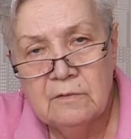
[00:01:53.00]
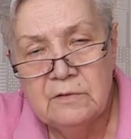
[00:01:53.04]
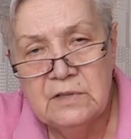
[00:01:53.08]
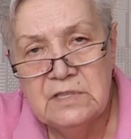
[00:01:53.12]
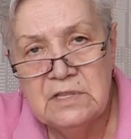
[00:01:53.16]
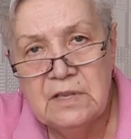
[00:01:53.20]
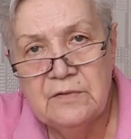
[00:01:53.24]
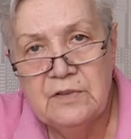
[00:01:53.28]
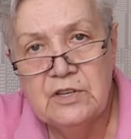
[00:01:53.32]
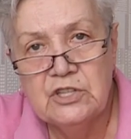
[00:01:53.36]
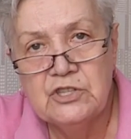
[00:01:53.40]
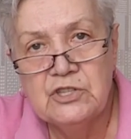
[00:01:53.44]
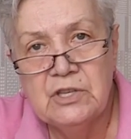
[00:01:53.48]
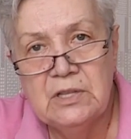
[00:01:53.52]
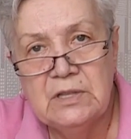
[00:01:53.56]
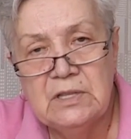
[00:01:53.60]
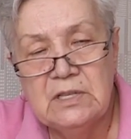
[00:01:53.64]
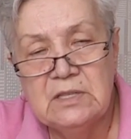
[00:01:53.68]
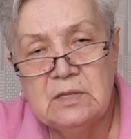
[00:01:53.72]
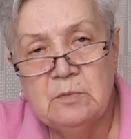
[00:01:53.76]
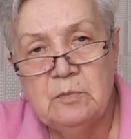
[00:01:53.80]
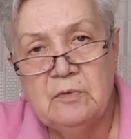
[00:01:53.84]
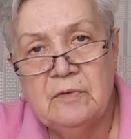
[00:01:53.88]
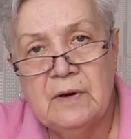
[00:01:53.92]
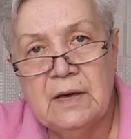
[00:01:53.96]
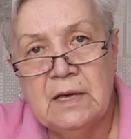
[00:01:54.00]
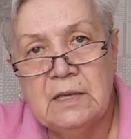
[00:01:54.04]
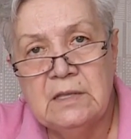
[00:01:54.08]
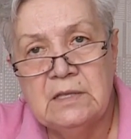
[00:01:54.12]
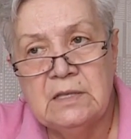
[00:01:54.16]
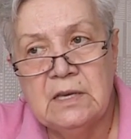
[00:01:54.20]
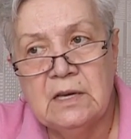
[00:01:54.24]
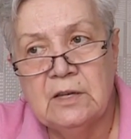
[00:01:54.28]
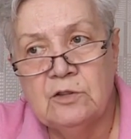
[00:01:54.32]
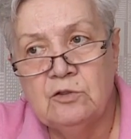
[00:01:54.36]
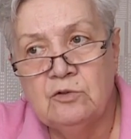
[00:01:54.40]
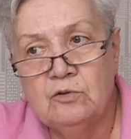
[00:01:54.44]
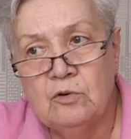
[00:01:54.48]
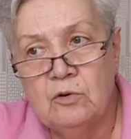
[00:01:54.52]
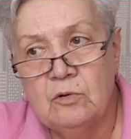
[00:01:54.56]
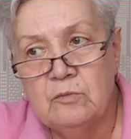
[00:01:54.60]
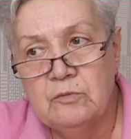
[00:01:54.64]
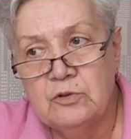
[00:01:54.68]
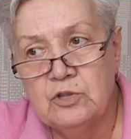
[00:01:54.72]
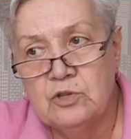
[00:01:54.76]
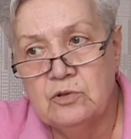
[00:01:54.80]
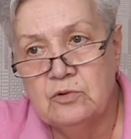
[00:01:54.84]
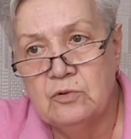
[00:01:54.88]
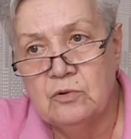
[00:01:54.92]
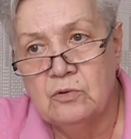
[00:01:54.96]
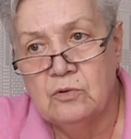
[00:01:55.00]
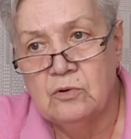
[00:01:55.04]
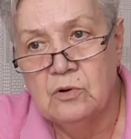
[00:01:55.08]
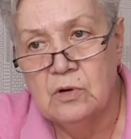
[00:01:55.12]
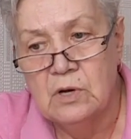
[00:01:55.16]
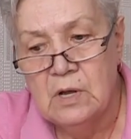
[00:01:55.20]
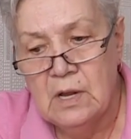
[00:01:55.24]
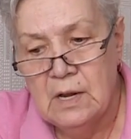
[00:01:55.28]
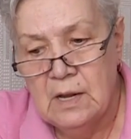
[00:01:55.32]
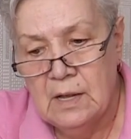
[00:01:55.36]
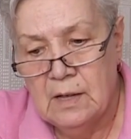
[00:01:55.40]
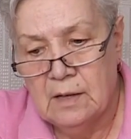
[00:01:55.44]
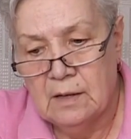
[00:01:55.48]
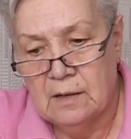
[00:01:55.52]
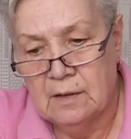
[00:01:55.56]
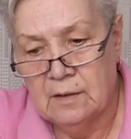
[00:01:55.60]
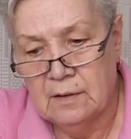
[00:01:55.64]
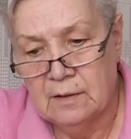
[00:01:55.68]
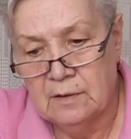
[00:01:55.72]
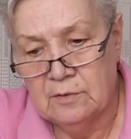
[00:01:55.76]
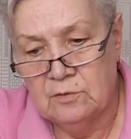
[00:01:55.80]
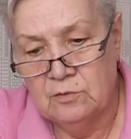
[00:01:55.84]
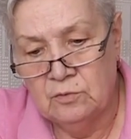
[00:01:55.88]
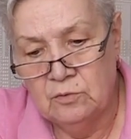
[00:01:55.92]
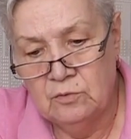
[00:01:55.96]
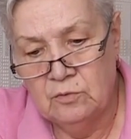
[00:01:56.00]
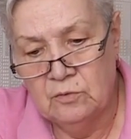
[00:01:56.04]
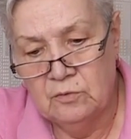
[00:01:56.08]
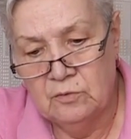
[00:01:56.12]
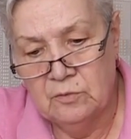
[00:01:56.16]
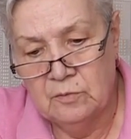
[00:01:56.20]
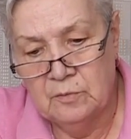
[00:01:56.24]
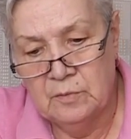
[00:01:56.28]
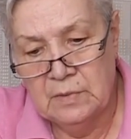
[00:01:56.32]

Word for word: вы совершенно забываете о том, что а, ну,